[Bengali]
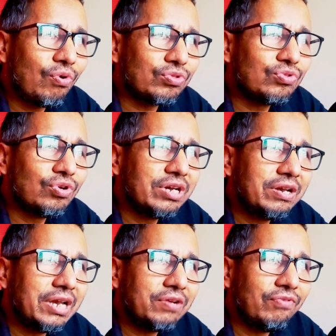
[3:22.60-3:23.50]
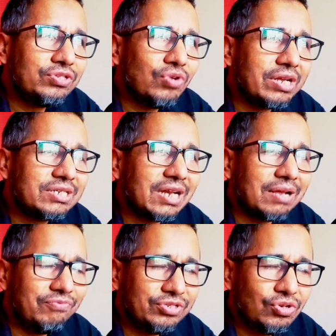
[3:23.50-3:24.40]
কত ধরনের ডেটা ভিজুয়েশন
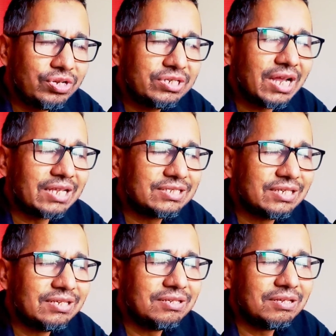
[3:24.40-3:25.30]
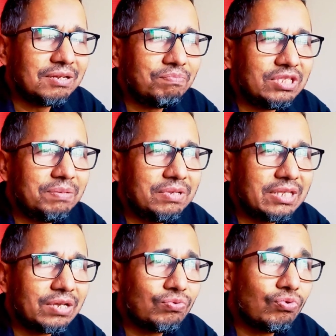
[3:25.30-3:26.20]
ভিজুয়েশন আছে
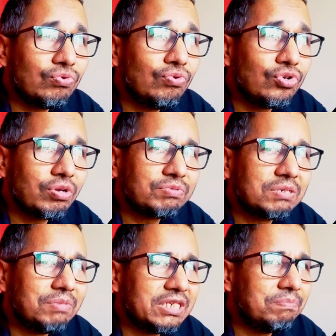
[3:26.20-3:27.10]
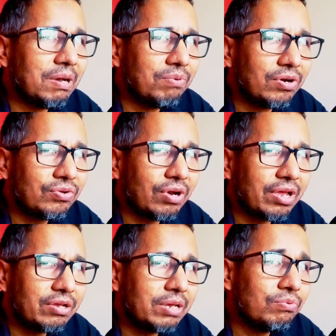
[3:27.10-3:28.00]
পৃথিবীতে কোনগুলো সবচেয়ে বেশি ব্যবহার করা
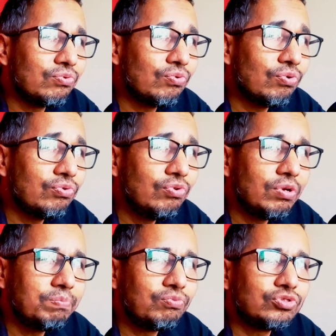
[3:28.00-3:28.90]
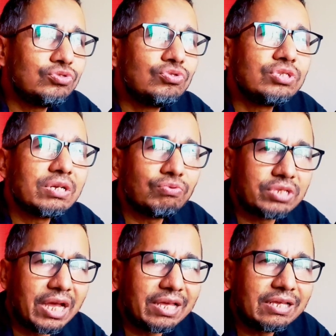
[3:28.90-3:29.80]
হয় এবং কোনগুলোর প্রযোজ্যতা
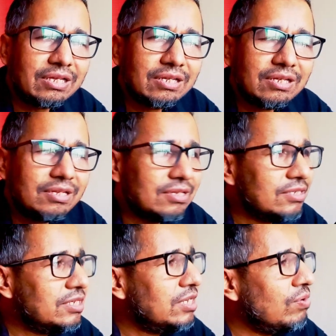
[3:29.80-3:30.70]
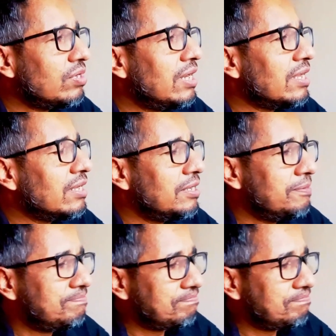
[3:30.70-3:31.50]
কোথায় সেটাও আসলে এখানে